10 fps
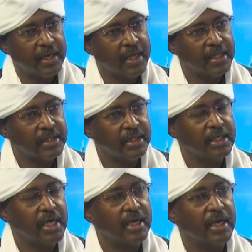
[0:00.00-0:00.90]
الى هذا
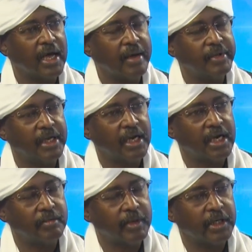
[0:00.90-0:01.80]
العامل
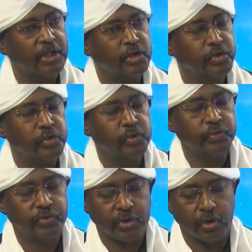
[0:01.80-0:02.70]
الاكبر
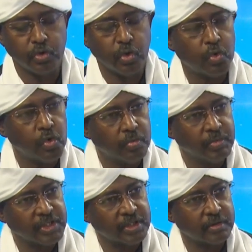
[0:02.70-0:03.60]
انه دخول
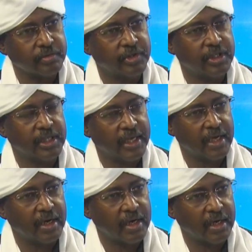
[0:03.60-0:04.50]
مصر في
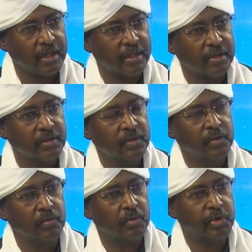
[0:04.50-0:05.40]
تيار اخر
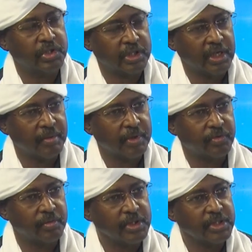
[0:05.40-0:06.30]
والورشه عملت
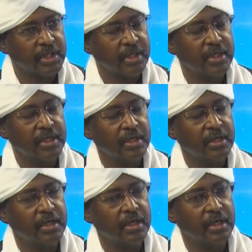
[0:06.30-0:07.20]
في مصر
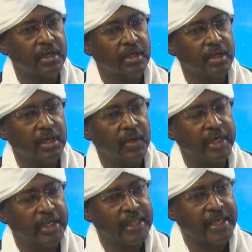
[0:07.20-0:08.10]
آه،
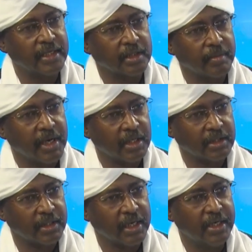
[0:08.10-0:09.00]
والنتائج
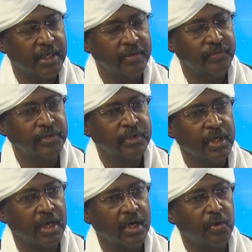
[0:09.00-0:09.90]
تمخضت عنها
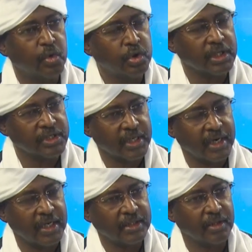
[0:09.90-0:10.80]
الكتله
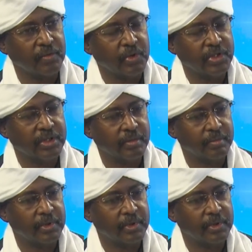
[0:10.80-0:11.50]
صنعت الورشه